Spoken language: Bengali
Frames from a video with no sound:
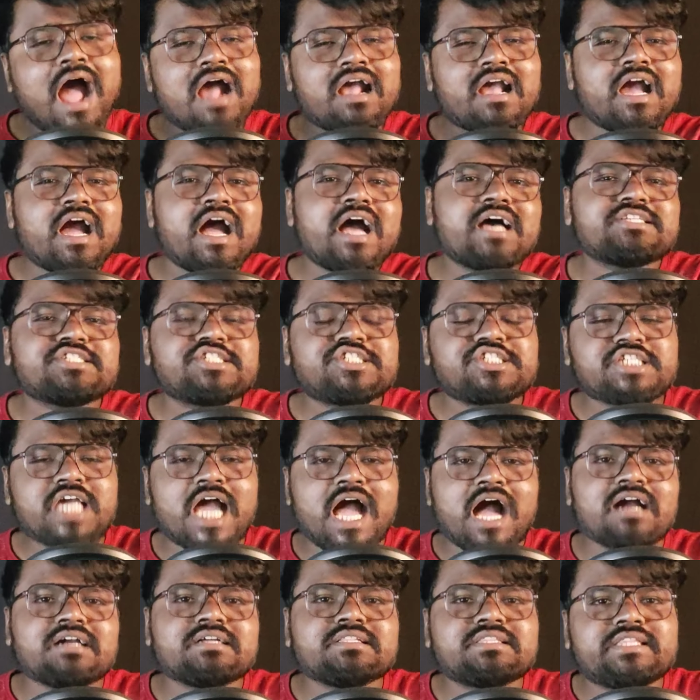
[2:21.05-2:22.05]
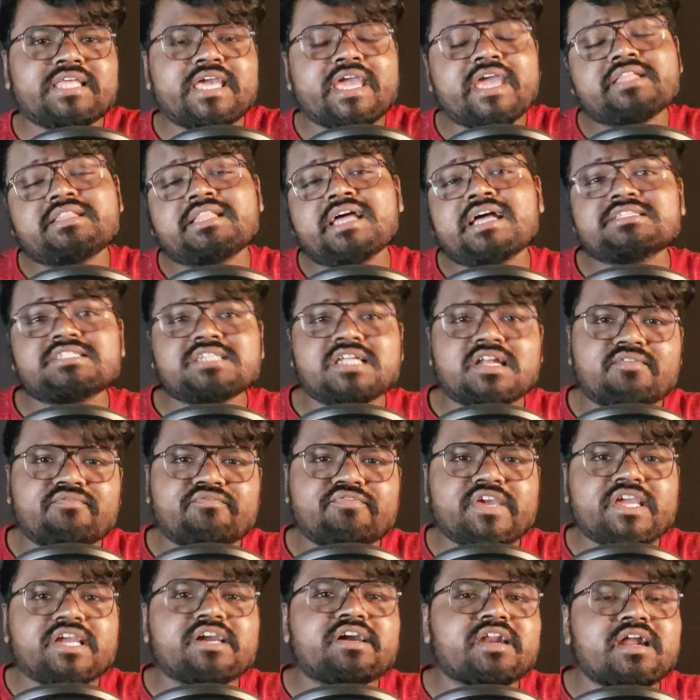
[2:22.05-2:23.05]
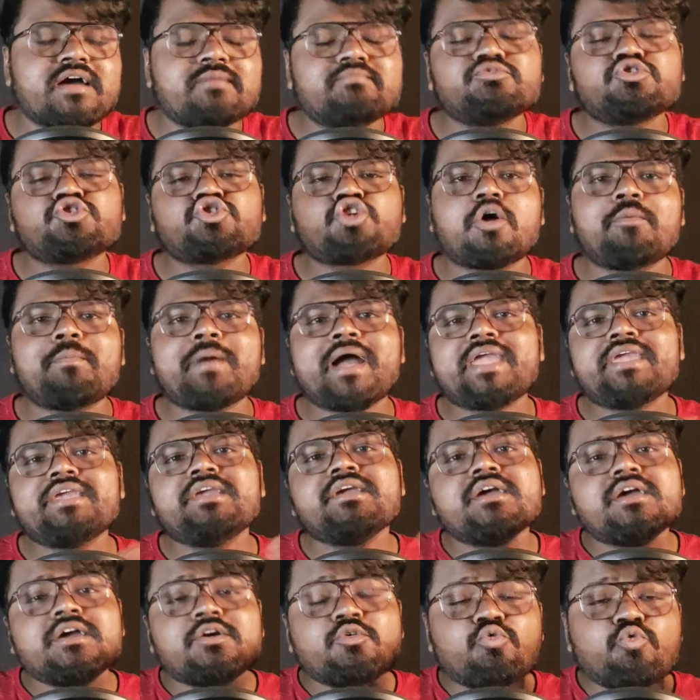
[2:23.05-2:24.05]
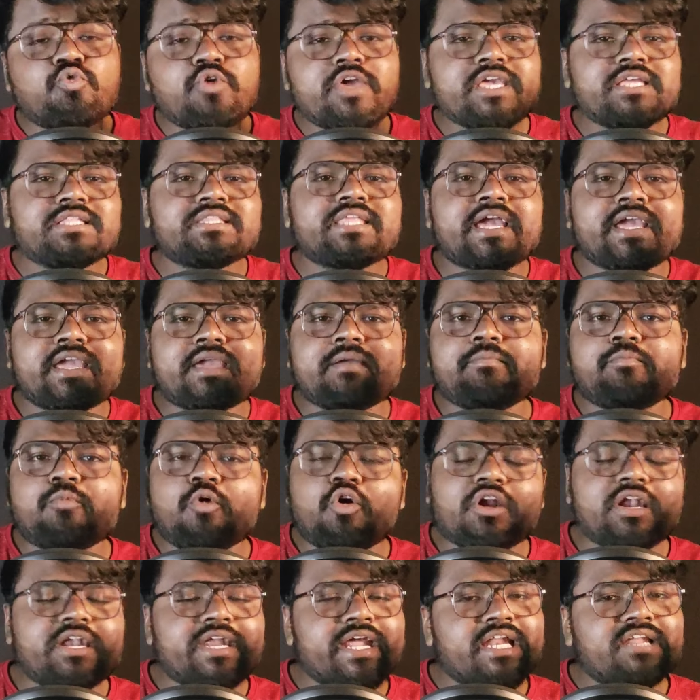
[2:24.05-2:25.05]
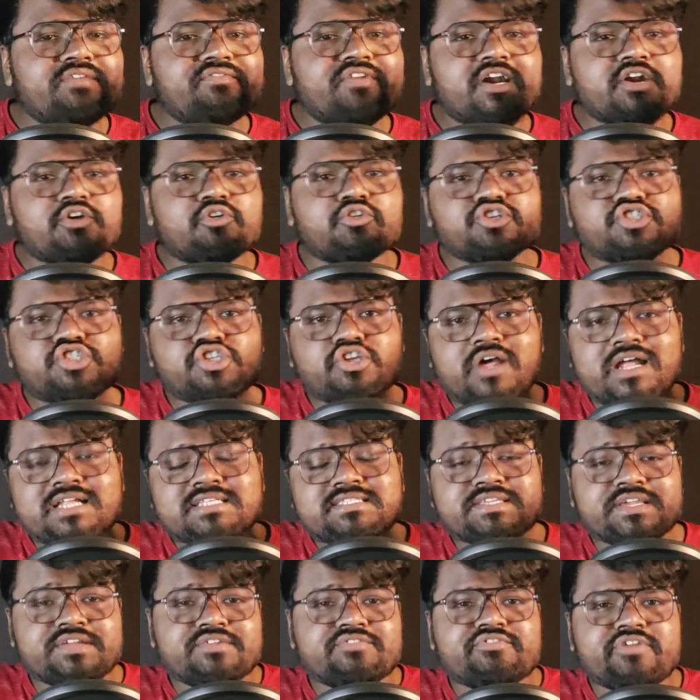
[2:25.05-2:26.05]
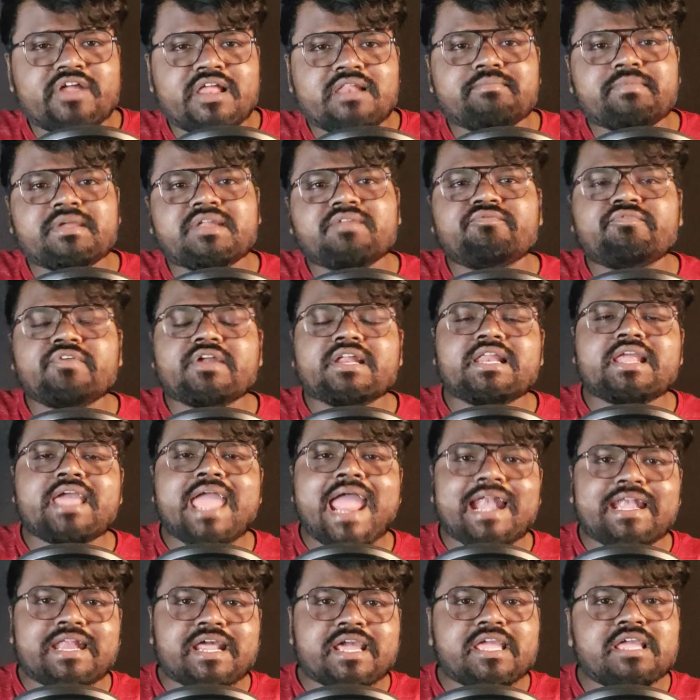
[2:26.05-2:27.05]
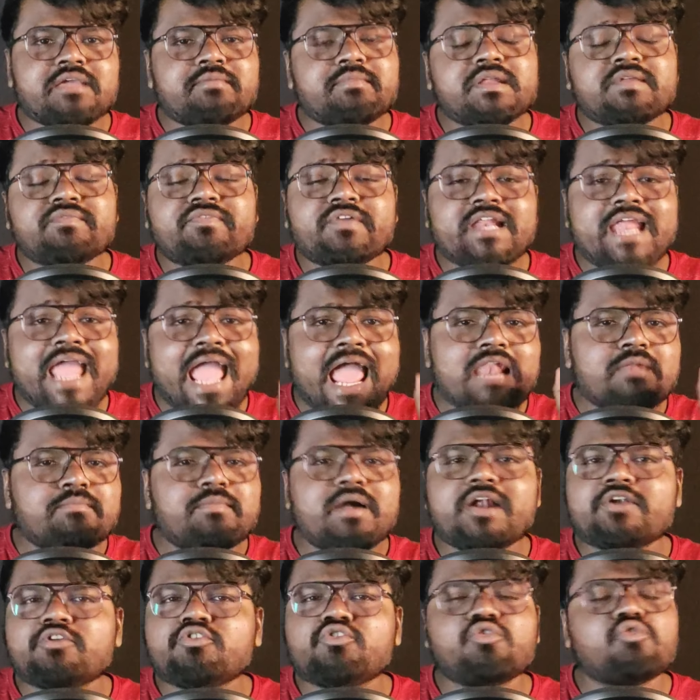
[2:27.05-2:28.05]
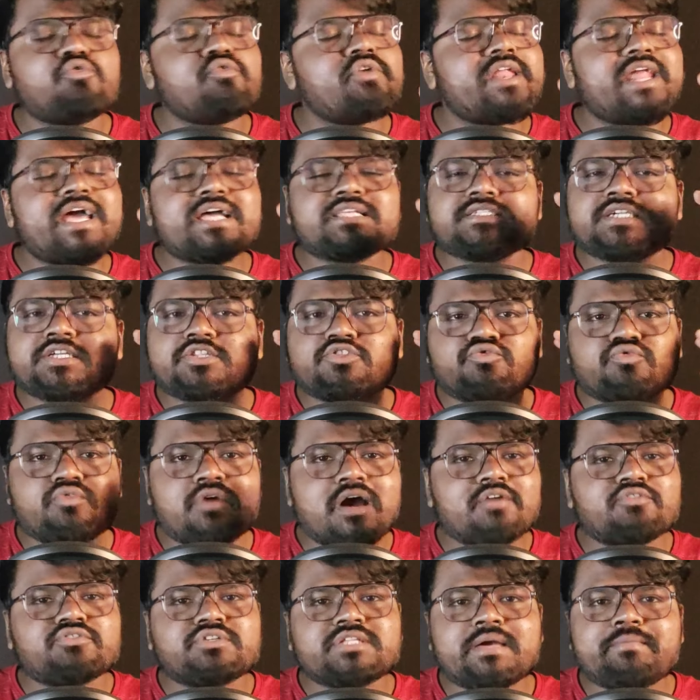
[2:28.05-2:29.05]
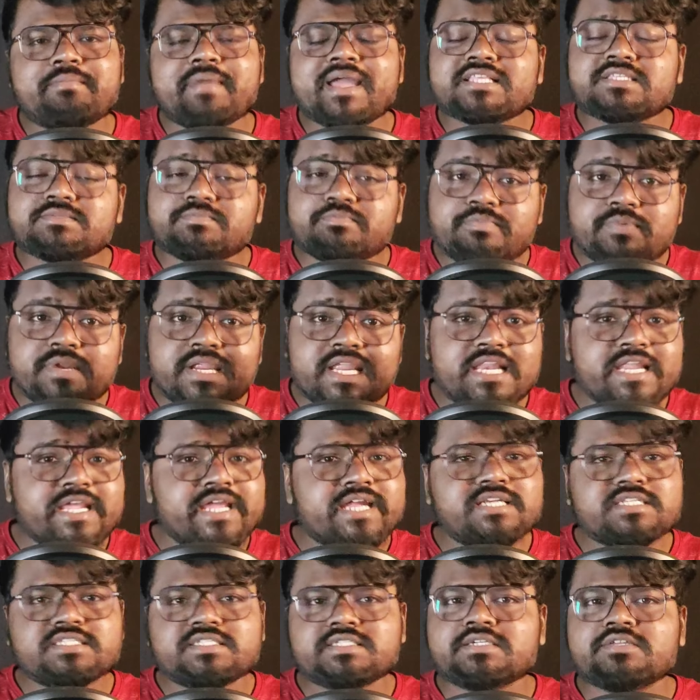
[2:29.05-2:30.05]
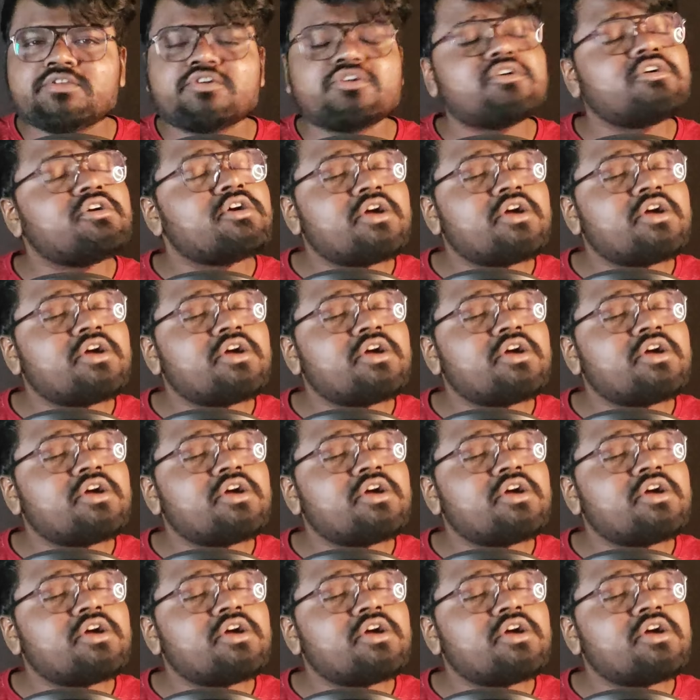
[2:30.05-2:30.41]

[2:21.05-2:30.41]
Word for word: আকাশ ছাংতে তাছাড়া বিক্রম সবাই উইং থেকে বল ডেলিভার করছিল আর সেন্ট্রাল মিডফিল্ডে অ্যাটাকিং মিডফিল্ডে অ্যালবার্টো নগুয়েরা আজকে থ্রু আউট দ্য ম্যাচ ব্রিলিয়েন্ট ছিল